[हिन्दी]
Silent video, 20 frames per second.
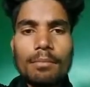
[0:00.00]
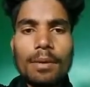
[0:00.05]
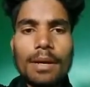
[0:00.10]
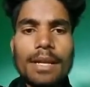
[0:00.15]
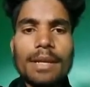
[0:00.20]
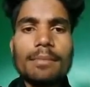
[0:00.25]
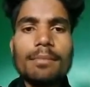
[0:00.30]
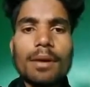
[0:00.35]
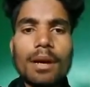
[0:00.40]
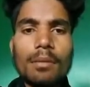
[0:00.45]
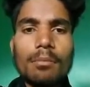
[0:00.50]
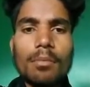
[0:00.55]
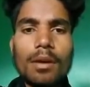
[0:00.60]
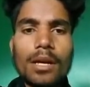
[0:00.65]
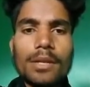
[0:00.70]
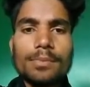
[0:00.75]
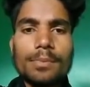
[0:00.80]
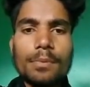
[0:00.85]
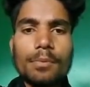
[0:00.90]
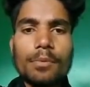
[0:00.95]
बड़ी बार
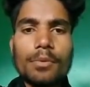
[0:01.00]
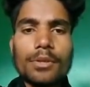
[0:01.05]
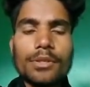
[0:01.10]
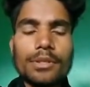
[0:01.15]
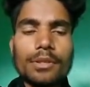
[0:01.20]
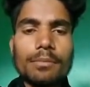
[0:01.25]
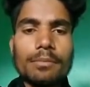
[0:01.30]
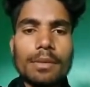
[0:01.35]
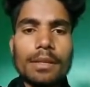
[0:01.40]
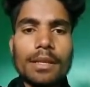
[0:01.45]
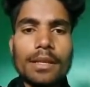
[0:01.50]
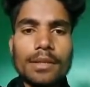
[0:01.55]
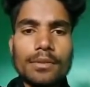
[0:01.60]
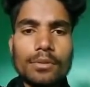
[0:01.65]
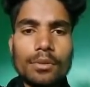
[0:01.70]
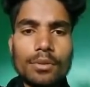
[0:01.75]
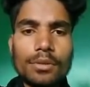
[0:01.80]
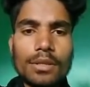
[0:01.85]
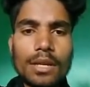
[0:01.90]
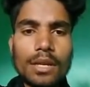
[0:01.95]
मास प्रमोशन मिली
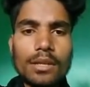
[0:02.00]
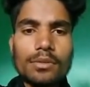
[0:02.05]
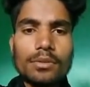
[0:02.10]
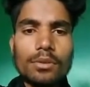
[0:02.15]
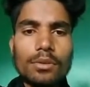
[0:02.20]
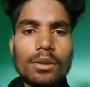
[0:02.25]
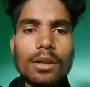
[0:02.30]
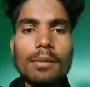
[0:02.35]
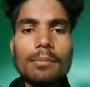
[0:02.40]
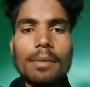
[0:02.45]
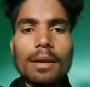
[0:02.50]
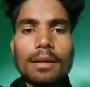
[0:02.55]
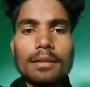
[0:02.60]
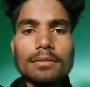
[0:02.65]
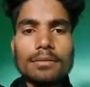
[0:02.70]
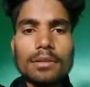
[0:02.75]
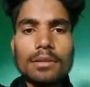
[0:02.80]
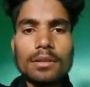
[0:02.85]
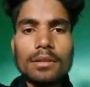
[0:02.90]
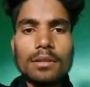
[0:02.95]
2016
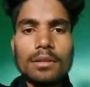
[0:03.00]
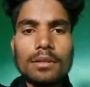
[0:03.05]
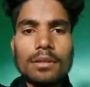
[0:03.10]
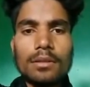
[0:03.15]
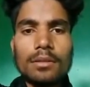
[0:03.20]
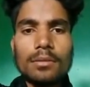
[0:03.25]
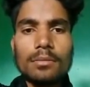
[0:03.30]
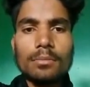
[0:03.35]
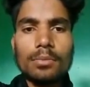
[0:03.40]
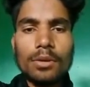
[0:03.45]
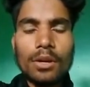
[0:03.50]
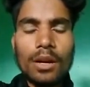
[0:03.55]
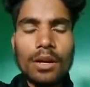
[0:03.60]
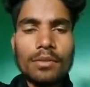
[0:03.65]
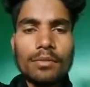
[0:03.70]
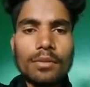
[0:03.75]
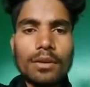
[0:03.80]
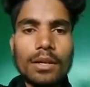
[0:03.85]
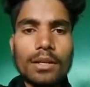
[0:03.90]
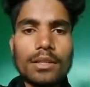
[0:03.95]
में
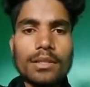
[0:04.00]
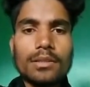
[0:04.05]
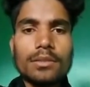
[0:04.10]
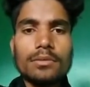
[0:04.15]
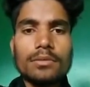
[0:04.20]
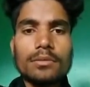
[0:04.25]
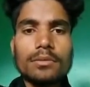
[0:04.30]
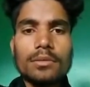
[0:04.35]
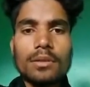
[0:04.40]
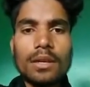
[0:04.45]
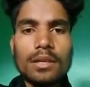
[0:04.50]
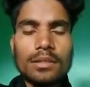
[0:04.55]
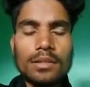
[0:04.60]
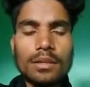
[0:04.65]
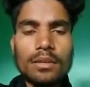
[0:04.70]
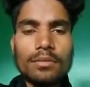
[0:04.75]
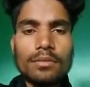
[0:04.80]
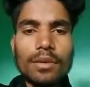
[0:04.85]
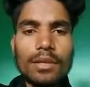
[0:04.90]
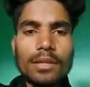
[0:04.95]
बुरहान वानी
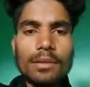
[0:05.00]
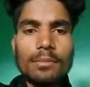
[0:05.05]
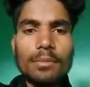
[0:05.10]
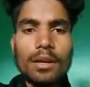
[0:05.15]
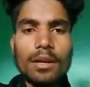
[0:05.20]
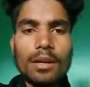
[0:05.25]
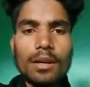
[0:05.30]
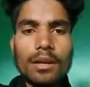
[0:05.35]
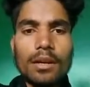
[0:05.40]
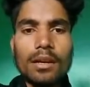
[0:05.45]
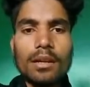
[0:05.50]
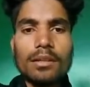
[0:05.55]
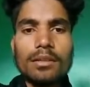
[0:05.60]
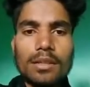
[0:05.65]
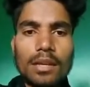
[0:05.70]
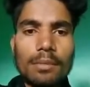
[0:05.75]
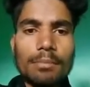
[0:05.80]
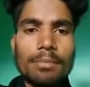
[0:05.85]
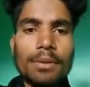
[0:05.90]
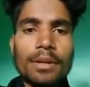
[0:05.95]
आतंकवादी मारा गया
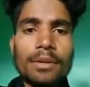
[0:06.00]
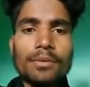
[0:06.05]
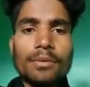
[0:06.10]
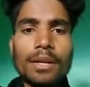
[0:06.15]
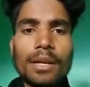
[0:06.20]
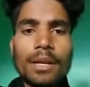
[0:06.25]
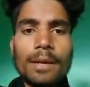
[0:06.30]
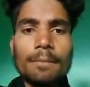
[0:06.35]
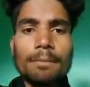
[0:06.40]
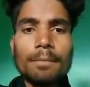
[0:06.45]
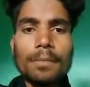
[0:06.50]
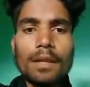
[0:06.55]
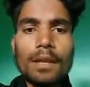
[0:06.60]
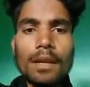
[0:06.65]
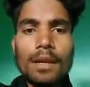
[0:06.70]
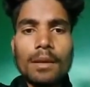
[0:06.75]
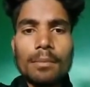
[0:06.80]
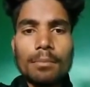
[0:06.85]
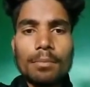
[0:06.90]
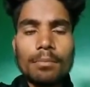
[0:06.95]
तब भी उन्हें
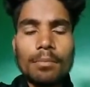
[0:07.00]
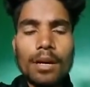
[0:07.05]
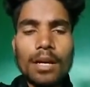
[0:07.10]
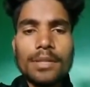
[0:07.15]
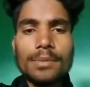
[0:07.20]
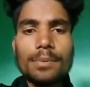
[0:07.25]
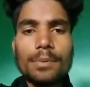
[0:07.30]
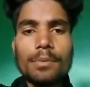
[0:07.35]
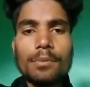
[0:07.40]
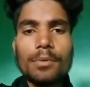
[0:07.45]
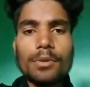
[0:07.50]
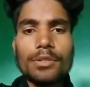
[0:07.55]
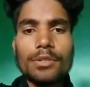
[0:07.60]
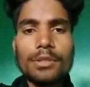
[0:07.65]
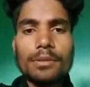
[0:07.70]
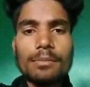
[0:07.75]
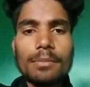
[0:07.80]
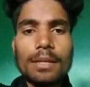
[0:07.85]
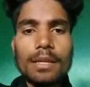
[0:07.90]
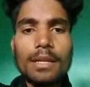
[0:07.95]
मास
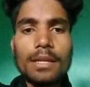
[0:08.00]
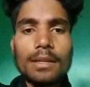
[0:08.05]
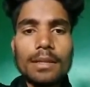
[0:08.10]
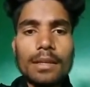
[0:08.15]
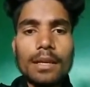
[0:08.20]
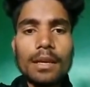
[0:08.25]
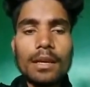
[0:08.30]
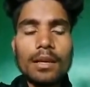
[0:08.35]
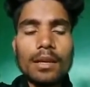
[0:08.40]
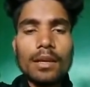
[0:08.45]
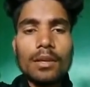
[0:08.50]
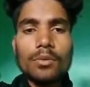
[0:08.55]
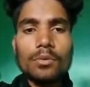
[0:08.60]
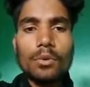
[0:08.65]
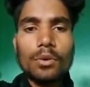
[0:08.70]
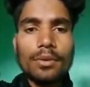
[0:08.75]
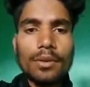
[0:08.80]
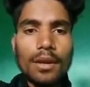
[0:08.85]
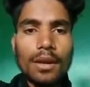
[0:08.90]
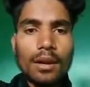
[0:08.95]
प्रमोशन मिली
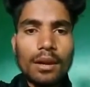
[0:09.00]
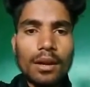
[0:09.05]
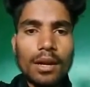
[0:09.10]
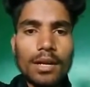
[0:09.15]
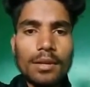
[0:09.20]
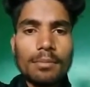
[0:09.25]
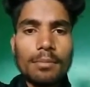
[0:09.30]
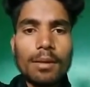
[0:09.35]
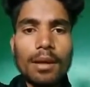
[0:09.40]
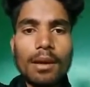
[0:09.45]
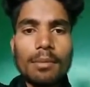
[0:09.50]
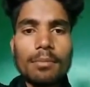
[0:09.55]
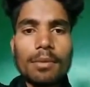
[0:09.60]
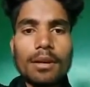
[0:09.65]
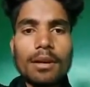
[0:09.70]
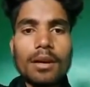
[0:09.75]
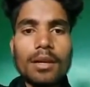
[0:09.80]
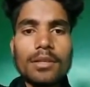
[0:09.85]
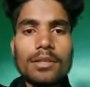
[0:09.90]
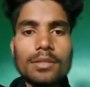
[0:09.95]
2008 में
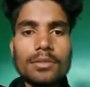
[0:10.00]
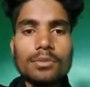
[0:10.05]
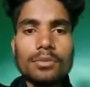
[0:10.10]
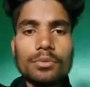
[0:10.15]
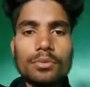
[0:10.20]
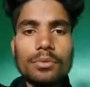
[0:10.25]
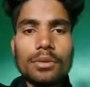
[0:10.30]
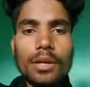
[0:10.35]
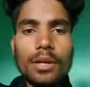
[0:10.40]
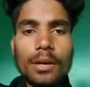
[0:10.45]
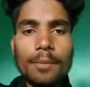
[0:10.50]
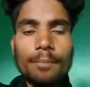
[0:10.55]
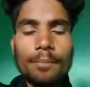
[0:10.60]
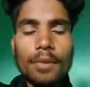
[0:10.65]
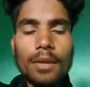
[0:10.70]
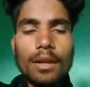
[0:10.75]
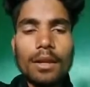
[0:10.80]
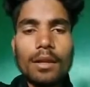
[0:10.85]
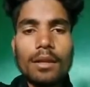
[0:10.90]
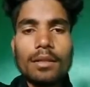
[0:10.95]
अमरनाथ इशू उठा
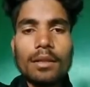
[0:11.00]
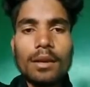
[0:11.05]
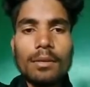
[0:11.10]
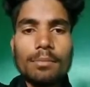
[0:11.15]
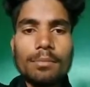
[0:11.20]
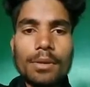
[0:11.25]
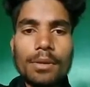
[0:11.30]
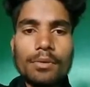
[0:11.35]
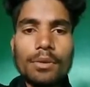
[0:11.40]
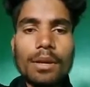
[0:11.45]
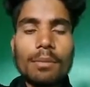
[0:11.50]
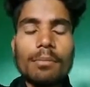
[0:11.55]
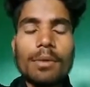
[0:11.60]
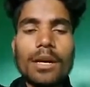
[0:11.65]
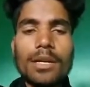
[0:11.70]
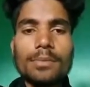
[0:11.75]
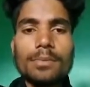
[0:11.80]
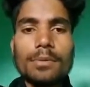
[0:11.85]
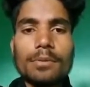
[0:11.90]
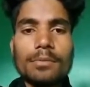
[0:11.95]
तब भी उन्हें
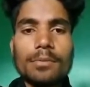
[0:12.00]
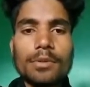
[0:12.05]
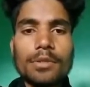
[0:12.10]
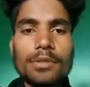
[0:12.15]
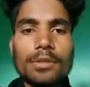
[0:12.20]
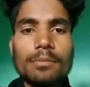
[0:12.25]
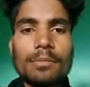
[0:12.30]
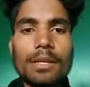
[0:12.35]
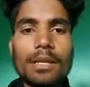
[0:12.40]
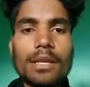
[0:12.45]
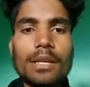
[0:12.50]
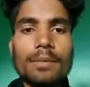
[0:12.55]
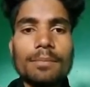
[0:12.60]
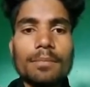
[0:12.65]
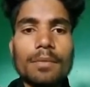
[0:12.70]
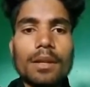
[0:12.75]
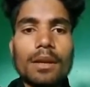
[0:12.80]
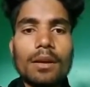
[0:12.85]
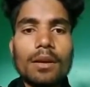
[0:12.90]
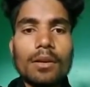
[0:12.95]
मास प्रमोशन मिली
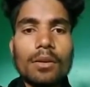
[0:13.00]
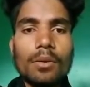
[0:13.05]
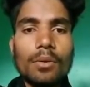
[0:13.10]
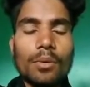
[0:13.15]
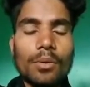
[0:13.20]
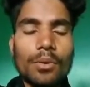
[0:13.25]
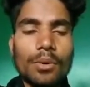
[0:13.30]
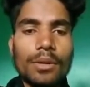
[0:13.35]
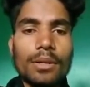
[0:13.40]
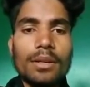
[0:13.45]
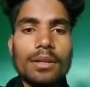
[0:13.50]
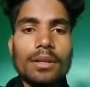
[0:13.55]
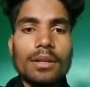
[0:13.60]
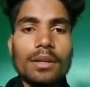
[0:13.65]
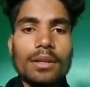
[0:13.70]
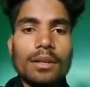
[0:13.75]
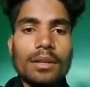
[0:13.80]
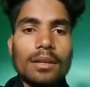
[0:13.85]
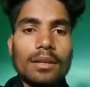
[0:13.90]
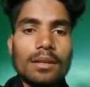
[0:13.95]
और
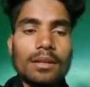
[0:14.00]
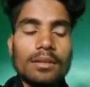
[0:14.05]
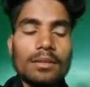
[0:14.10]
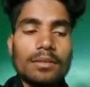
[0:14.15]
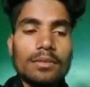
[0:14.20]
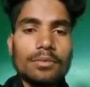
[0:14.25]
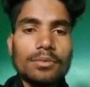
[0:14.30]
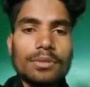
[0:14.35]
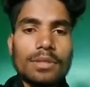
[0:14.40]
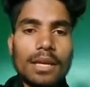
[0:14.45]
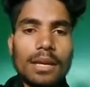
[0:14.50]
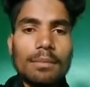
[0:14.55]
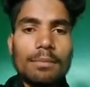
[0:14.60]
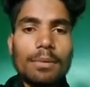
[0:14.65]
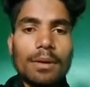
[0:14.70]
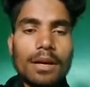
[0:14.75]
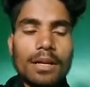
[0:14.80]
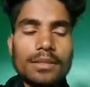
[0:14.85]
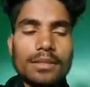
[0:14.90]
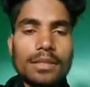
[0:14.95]
उसके
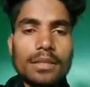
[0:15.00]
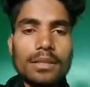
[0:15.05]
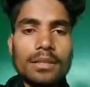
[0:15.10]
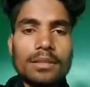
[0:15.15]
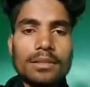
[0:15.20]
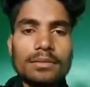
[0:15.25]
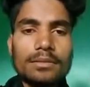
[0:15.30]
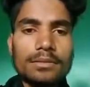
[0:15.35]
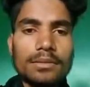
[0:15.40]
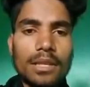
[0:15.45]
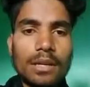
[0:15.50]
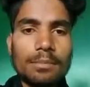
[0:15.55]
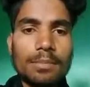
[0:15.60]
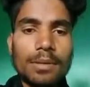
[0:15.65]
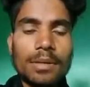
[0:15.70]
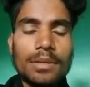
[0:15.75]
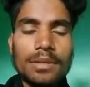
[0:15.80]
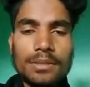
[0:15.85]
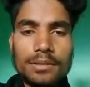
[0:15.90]
बाद जब